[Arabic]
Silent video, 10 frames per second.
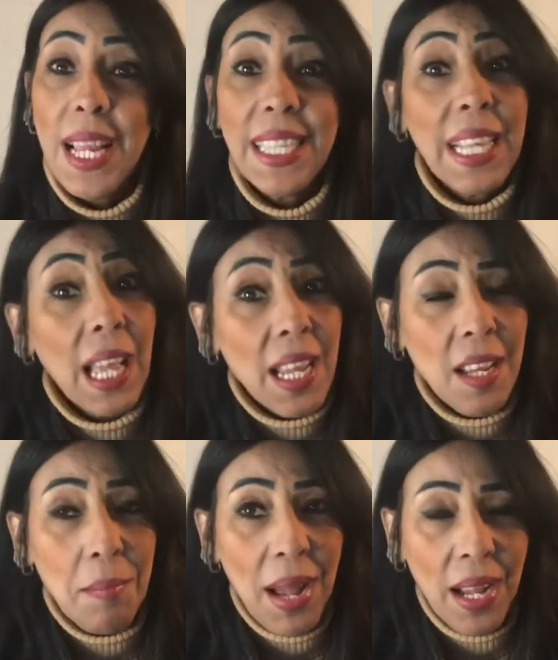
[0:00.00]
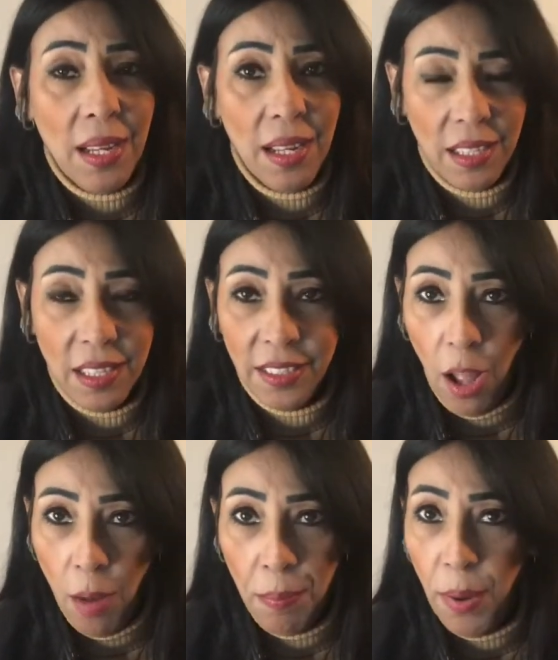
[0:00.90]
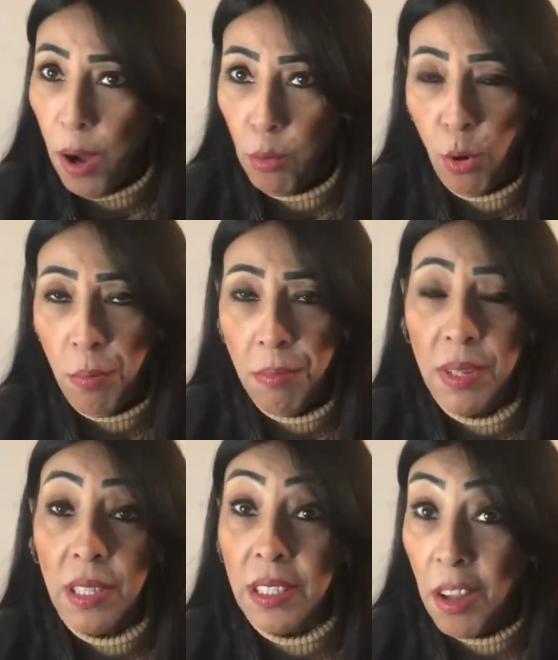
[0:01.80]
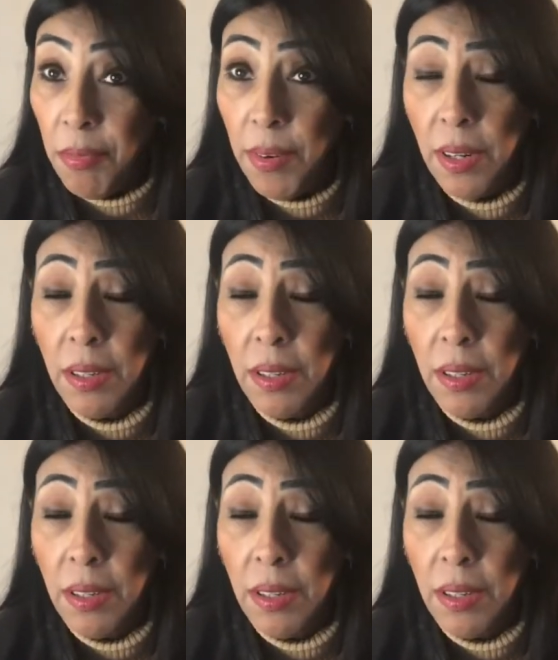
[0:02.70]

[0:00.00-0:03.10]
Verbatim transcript: تخيل معايا ان انت اب او ام لطفل